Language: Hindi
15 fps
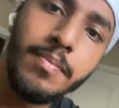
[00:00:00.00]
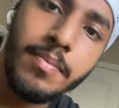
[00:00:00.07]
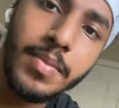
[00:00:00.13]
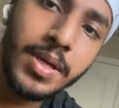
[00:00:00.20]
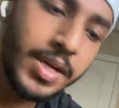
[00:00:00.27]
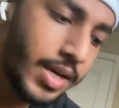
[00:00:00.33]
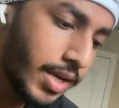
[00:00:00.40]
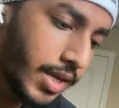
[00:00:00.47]

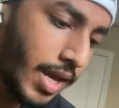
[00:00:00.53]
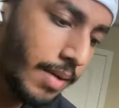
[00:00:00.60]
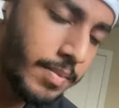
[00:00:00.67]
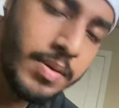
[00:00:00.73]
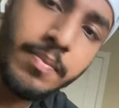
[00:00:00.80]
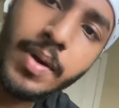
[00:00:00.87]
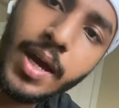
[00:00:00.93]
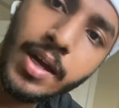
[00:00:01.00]
मेरे कैबिन
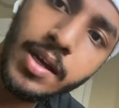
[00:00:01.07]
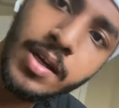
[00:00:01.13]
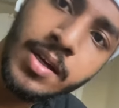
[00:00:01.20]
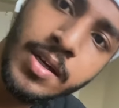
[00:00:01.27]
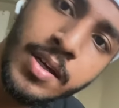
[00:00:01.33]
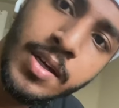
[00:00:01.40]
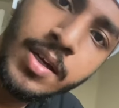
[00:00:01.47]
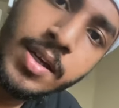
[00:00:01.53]
बैग
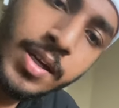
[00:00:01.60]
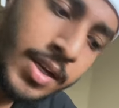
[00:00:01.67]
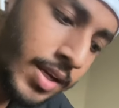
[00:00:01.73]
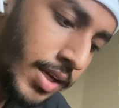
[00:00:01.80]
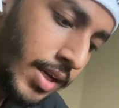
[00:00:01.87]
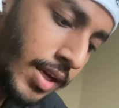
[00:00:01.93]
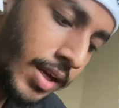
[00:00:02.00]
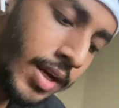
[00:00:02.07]

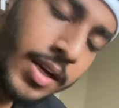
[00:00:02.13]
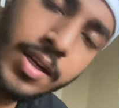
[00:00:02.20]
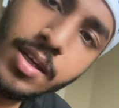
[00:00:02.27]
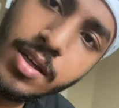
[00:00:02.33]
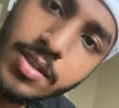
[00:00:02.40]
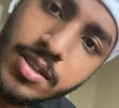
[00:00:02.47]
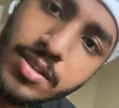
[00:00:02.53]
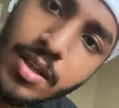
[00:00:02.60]
एट के
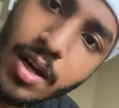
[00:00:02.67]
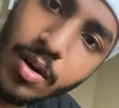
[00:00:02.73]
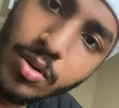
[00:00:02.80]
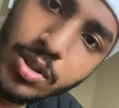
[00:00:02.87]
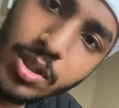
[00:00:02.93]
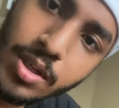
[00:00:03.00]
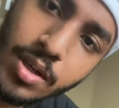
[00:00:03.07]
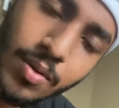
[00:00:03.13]
जीज अलाउड
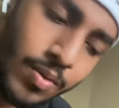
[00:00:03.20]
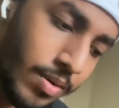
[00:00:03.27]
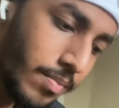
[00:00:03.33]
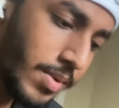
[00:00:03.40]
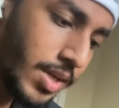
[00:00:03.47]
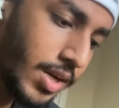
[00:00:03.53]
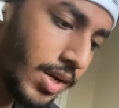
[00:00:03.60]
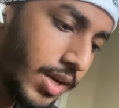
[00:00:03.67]
था और
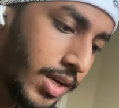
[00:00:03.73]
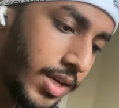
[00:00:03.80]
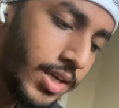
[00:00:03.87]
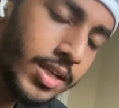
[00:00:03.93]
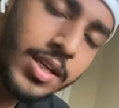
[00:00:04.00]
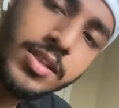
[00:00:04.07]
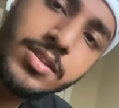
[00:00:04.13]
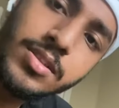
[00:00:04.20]
मेरा एट
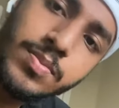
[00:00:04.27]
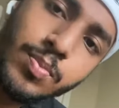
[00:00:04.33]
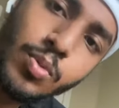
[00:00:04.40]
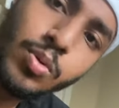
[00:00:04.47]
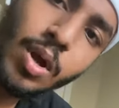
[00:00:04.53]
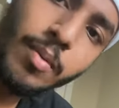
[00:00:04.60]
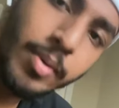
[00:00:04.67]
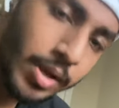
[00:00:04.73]
के जीज
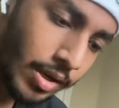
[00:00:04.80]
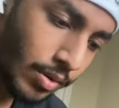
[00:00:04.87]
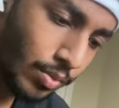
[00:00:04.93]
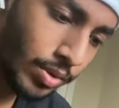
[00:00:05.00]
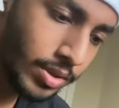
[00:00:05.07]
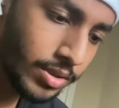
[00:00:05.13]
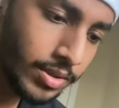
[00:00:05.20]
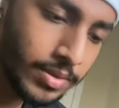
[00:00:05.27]
पूरा भरा हुआ
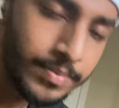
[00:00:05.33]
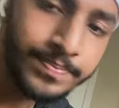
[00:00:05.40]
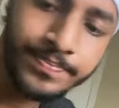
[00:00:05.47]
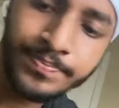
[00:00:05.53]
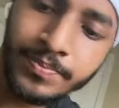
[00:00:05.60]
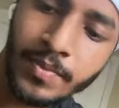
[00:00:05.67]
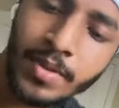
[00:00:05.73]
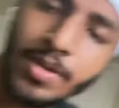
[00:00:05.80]
था
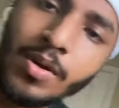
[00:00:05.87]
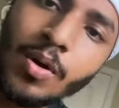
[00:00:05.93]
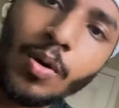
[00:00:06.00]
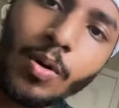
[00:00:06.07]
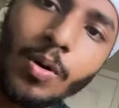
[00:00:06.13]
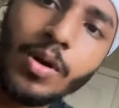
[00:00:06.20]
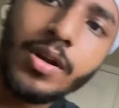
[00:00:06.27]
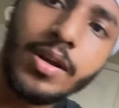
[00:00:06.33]

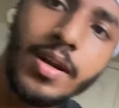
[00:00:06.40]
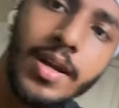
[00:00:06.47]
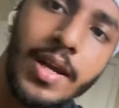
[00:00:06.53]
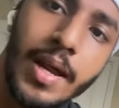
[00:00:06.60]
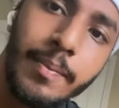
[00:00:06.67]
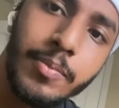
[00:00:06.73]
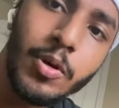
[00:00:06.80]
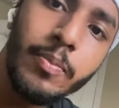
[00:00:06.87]
और
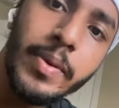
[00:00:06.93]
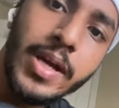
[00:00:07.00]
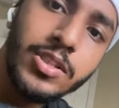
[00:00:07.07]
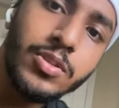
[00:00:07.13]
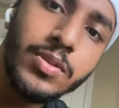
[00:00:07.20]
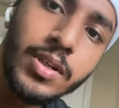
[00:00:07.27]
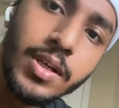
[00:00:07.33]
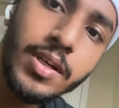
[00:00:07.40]
लैपटॉप बैग जो
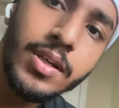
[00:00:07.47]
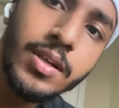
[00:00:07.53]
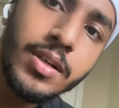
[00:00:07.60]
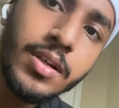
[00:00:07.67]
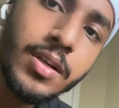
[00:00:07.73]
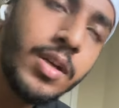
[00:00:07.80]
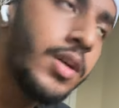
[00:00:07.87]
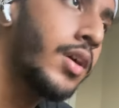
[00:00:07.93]
था
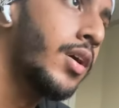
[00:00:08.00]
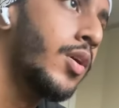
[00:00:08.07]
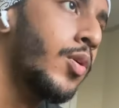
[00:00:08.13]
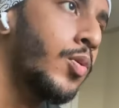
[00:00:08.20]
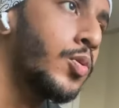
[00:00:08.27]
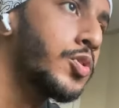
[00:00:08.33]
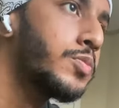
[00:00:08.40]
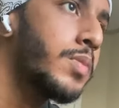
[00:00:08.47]

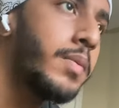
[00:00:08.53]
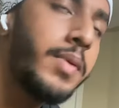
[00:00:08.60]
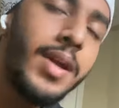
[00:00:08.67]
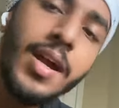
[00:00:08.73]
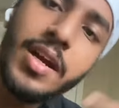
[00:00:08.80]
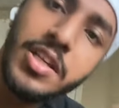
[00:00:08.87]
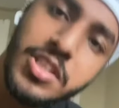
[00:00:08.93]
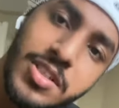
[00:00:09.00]
उसमें भी
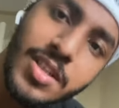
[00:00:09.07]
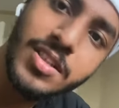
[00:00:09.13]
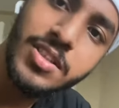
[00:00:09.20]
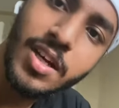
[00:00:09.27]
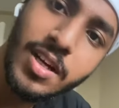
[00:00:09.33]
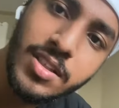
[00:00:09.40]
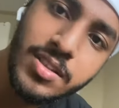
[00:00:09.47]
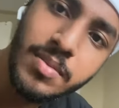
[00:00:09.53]
एडिशनल
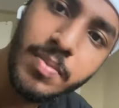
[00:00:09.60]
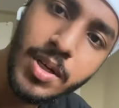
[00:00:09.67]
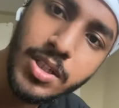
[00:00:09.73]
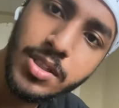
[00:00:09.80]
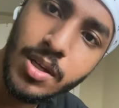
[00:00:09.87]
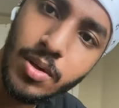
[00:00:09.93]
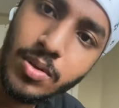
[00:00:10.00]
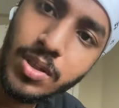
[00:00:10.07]
चार से पाँच
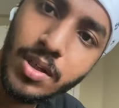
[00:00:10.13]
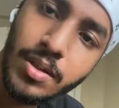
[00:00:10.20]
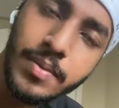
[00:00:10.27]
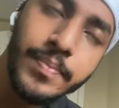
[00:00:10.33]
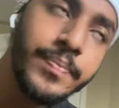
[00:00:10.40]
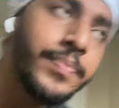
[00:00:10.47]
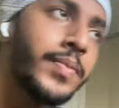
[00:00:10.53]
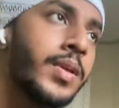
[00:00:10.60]
किलो था
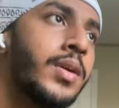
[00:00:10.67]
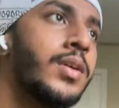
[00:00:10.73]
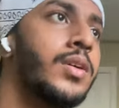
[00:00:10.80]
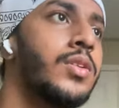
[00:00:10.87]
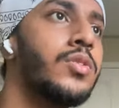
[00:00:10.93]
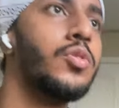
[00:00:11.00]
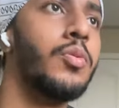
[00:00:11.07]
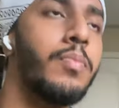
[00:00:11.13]

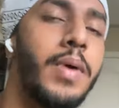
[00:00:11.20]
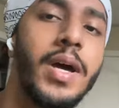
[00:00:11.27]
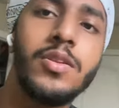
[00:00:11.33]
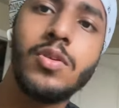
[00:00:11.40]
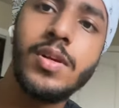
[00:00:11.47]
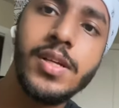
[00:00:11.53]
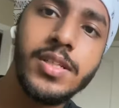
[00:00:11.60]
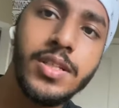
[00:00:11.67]
तो मैं तो
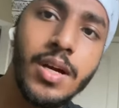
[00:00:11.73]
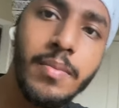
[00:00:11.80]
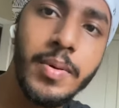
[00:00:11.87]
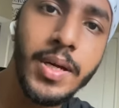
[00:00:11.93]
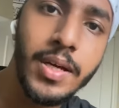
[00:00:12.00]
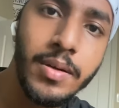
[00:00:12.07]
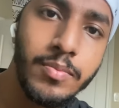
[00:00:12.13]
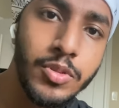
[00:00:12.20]
ले जा
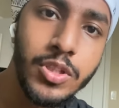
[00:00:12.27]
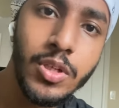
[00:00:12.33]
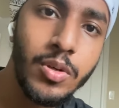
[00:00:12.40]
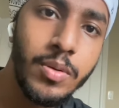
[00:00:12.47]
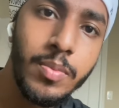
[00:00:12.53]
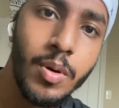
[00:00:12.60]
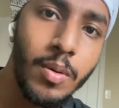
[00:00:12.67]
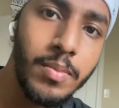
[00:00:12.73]
पाया मुझे कोई
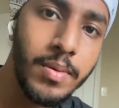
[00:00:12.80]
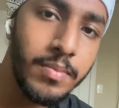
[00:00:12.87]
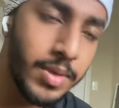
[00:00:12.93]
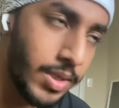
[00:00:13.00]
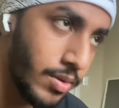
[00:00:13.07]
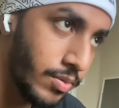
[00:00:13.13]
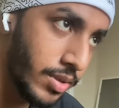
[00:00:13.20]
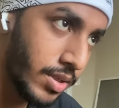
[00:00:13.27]
प्रॉब्लम नहीं
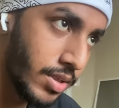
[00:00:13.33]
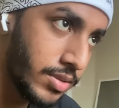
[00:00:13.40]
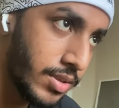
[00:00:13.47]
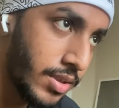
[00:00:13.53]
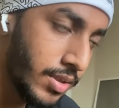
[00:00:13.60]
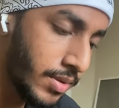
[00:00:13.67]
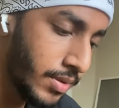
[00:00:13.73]
हुई ऐसी